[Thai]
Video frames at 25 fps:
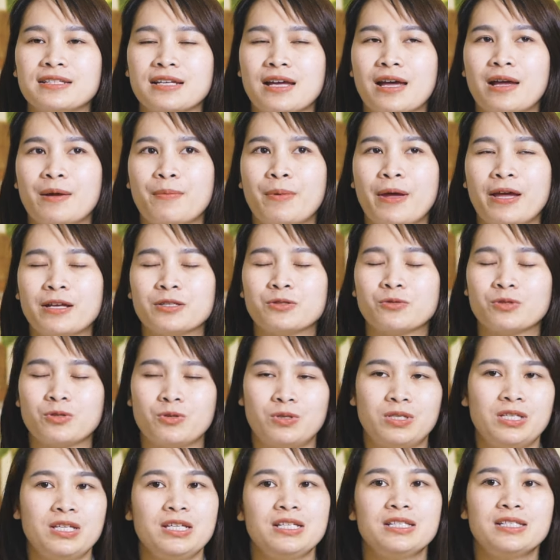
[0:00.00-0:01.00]
จะแพงสุด
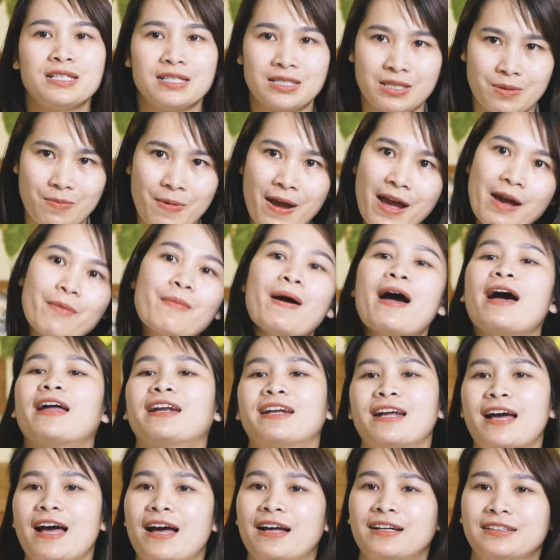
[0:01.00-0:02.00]
อยู่ที่ 75 บา
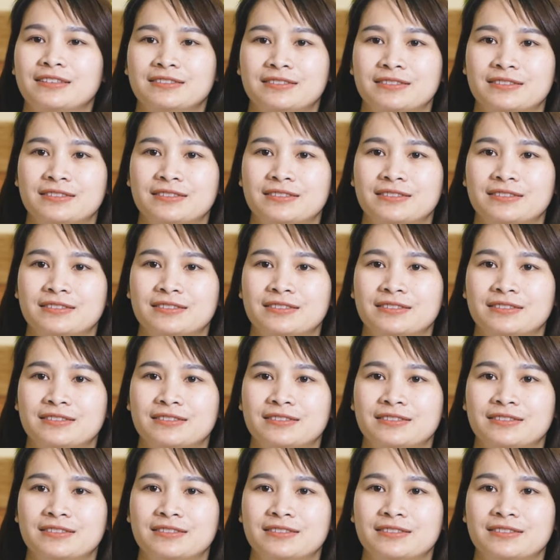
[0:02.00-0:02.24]
ทค่ะ